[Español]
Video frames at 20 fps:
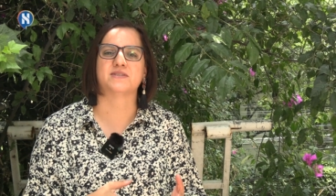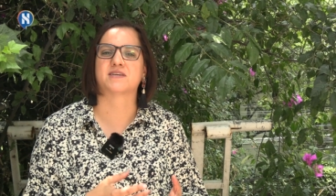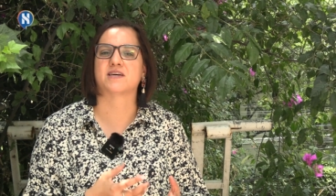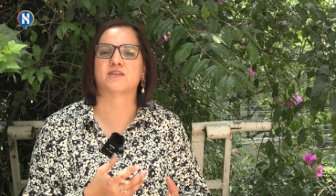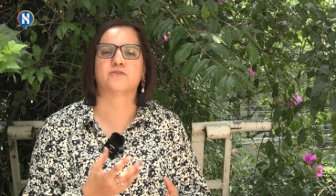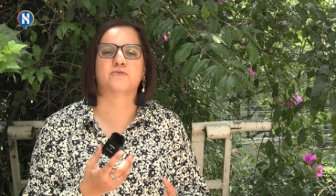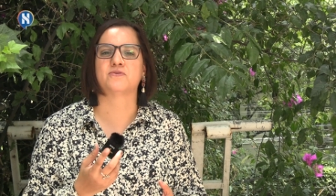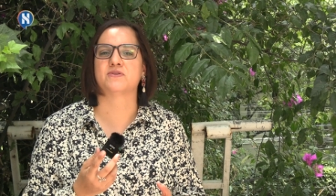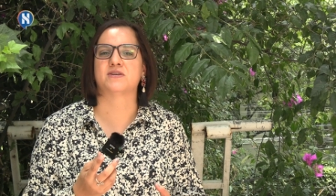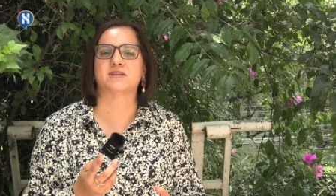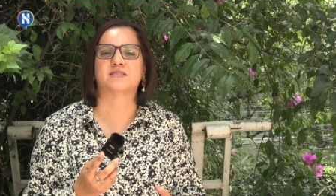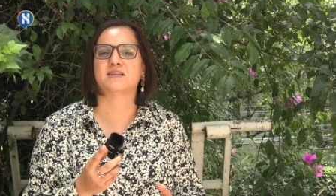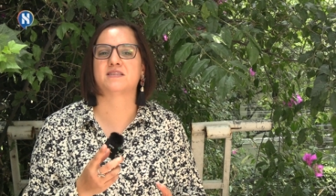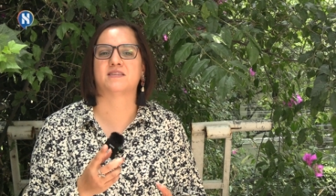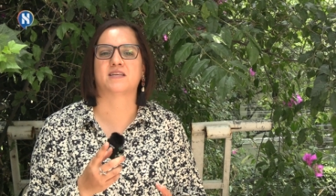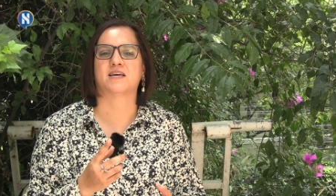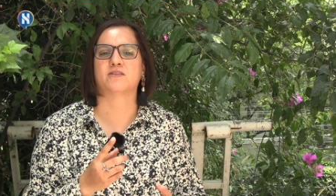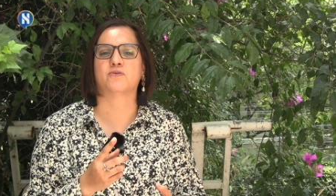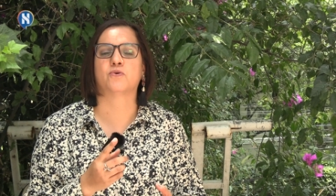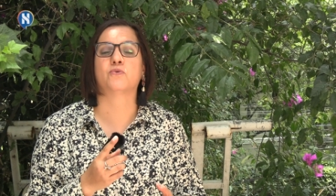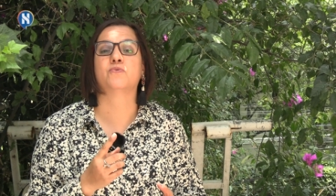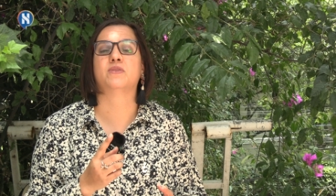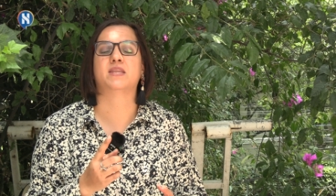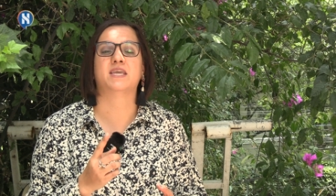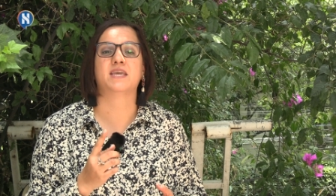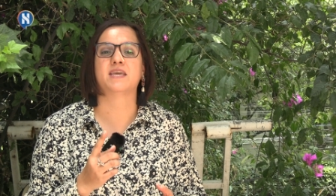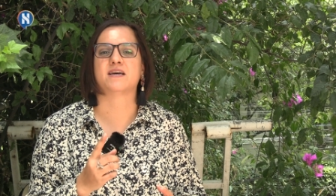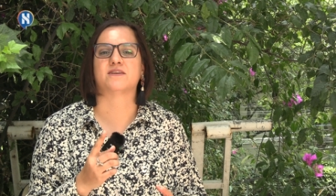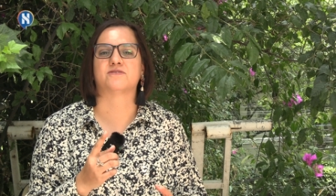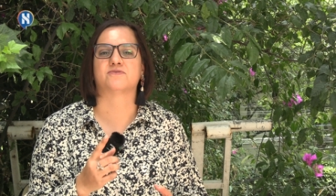es que no necesitan un
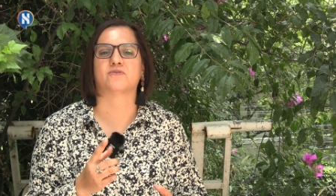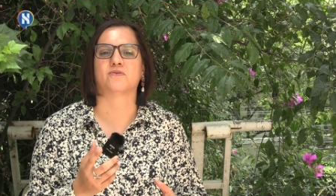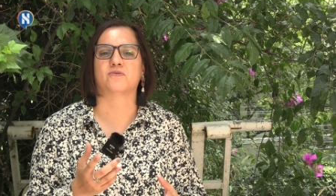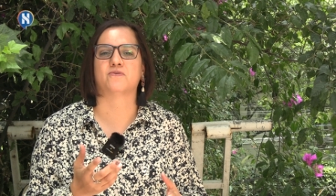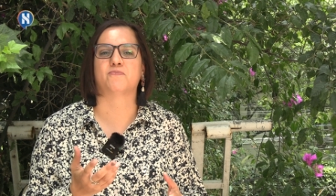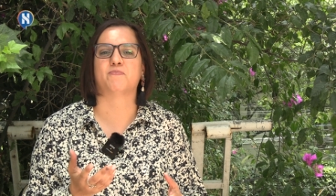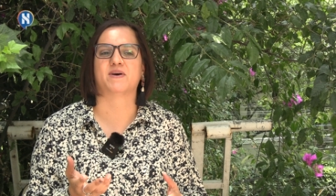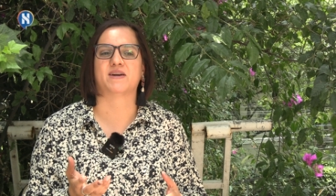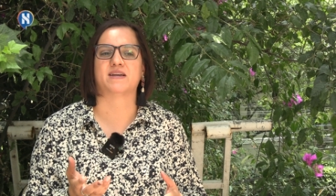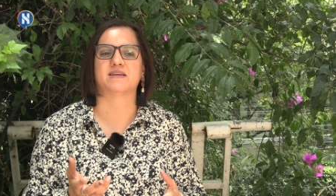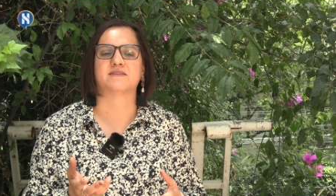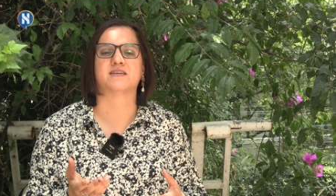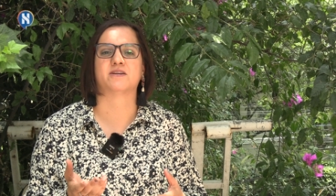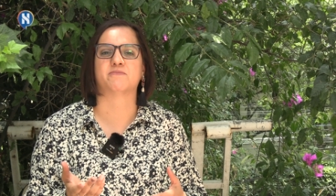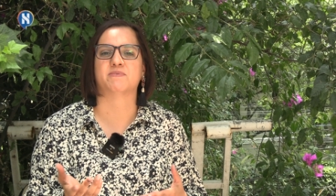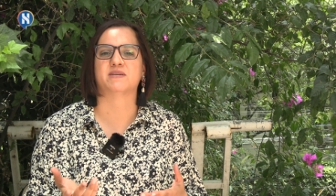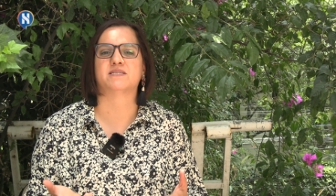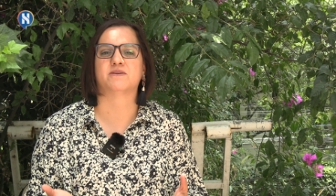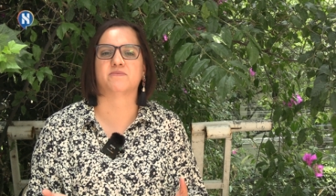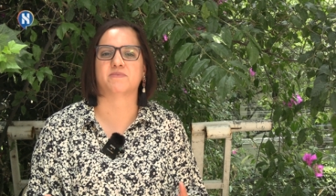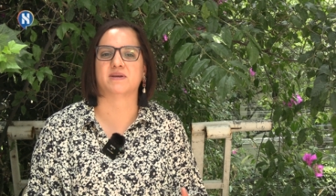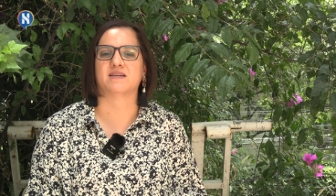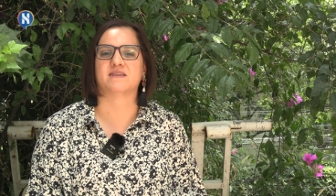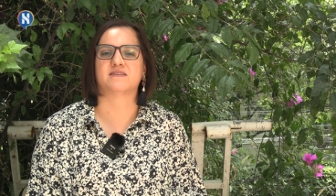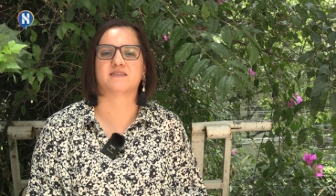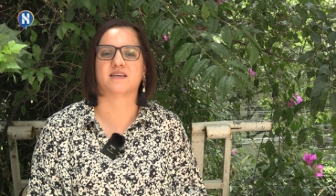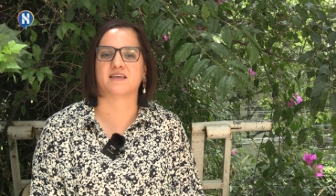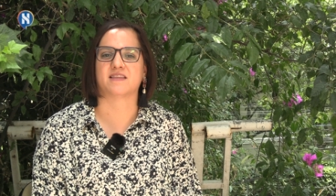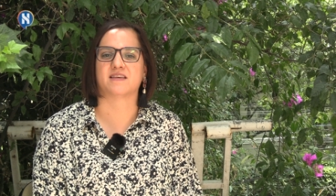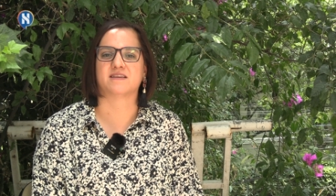día solo para ser
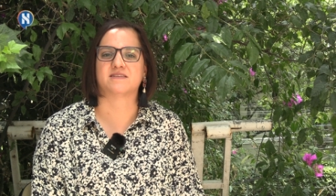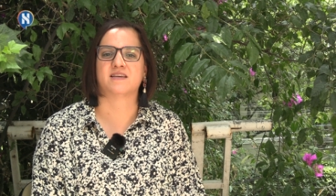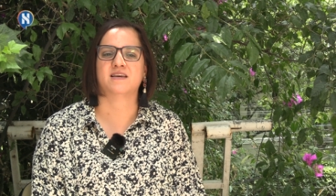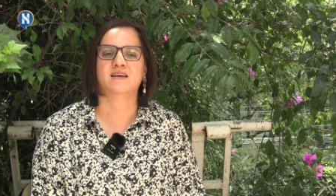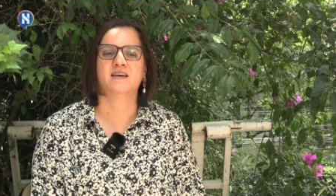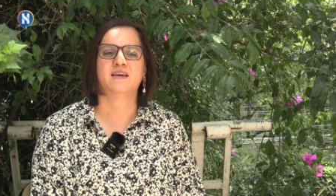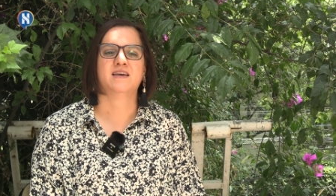visibilizadas.